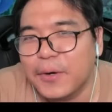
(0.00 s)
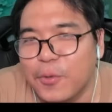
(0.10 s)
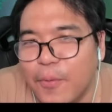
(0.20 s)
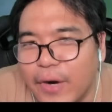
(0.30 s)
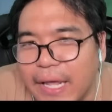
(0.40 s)
ดู
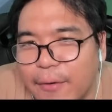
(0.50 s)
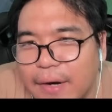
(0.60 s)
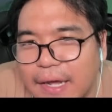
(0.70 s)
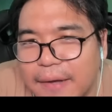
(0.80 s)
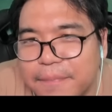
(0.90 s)
โมเดล
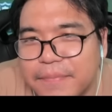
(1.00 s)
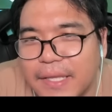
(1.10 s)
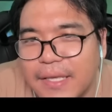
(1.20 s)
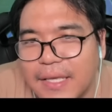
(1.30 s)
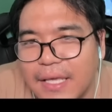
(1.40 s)
นะครับ
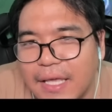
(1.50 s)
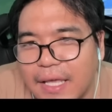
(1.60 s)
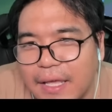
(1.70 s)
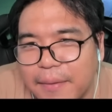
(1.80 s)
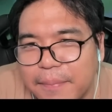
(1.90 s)
นี่
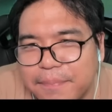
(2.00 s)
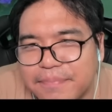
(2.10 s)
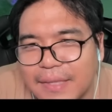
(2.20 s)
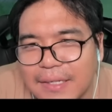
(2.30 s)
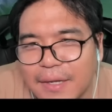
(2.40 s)

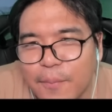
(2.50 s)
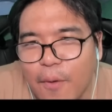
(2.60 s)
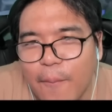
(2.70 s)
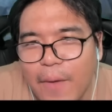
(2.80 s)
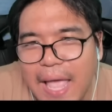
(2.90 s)
ผ
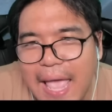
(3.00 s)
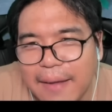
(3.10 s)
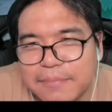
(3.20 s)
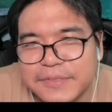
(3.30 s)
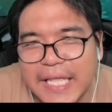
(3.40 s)
มว่าแอ
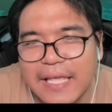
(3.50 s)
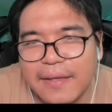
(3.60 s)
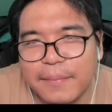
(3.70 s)
บสี